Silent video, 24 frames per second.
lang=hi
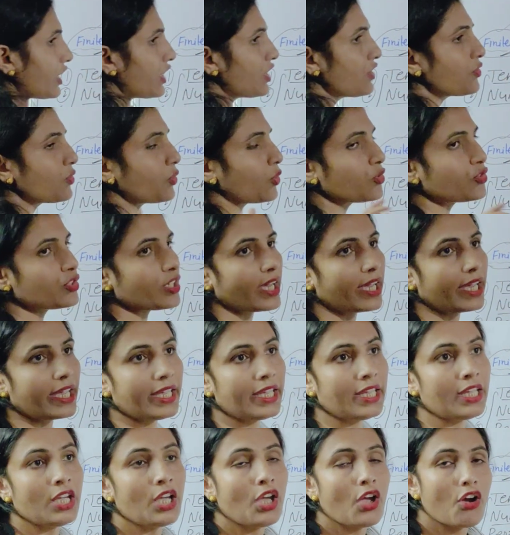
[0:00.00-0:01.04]
चेंज हो
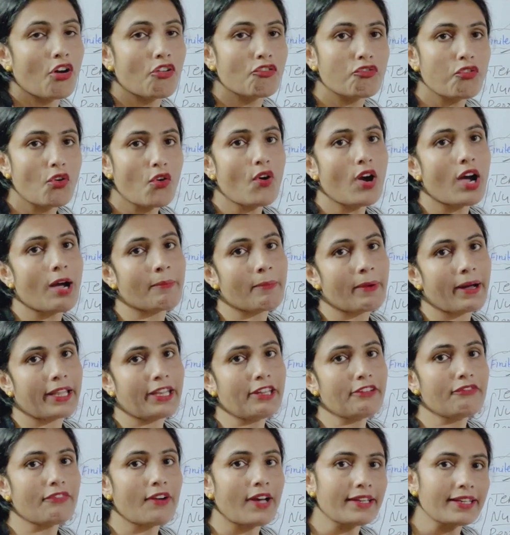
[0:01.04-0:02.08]
जाए वो
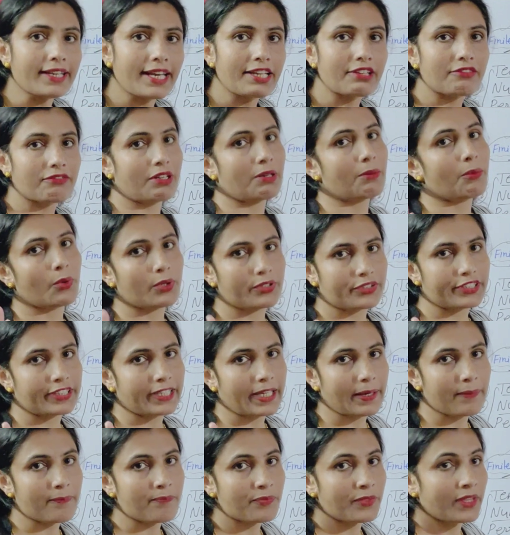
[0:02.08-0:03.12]
हमारी फाइनाइट वर्ब
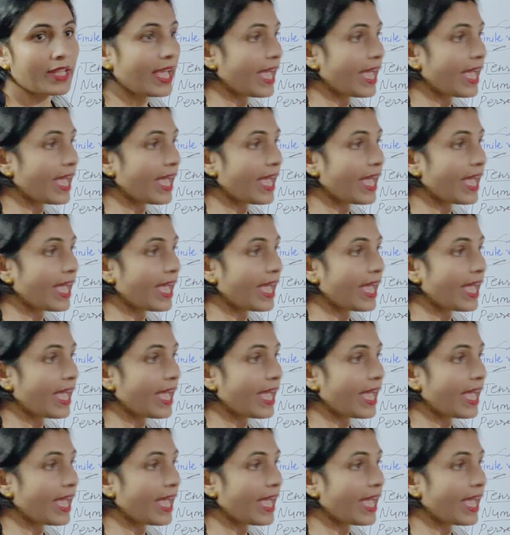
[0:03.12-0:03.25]
होती है